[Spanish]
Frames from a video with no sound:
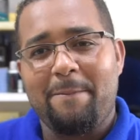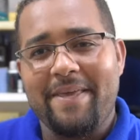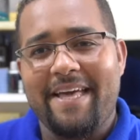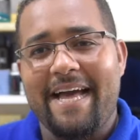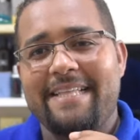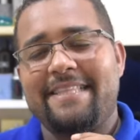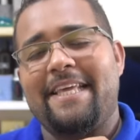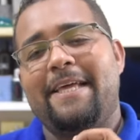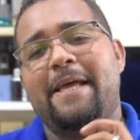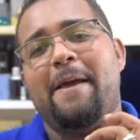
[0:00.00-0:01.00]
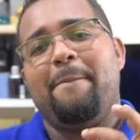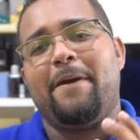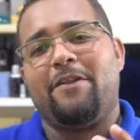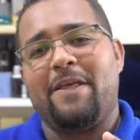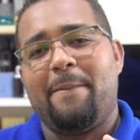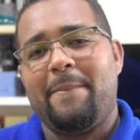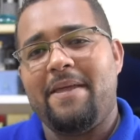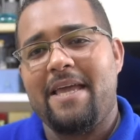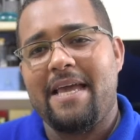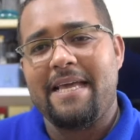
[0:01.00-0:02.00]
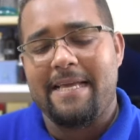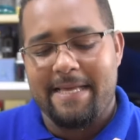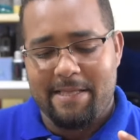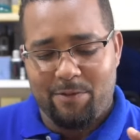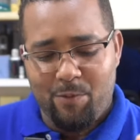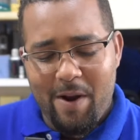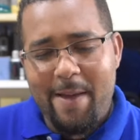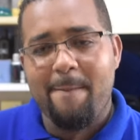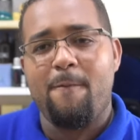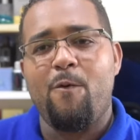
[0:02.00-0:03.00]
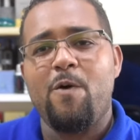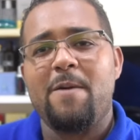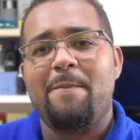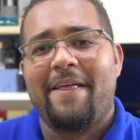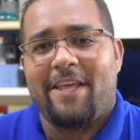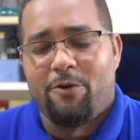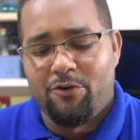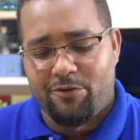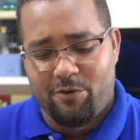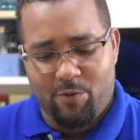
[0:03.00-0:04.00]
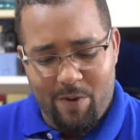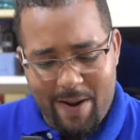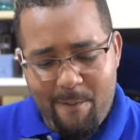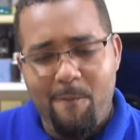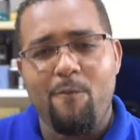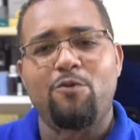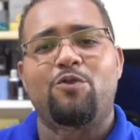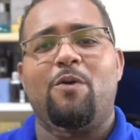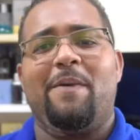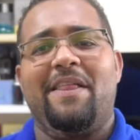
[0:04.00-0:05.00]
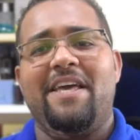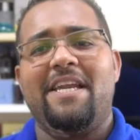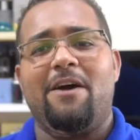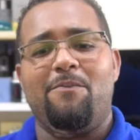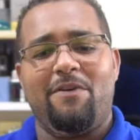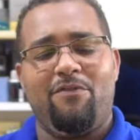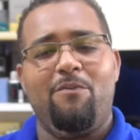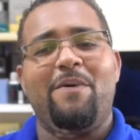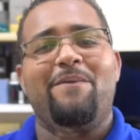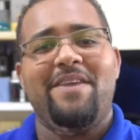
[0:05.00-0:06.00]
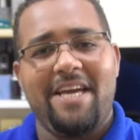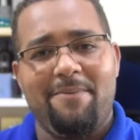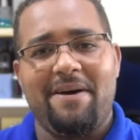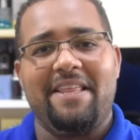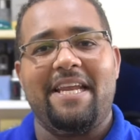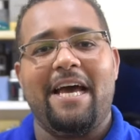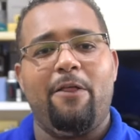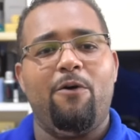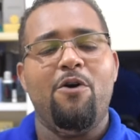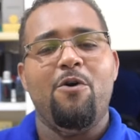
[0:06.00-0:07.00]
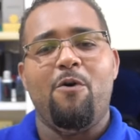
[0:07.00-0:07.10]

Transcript: picante, pero también huele muy maderoso, huele mucho a madera, un perfume bien amaderado,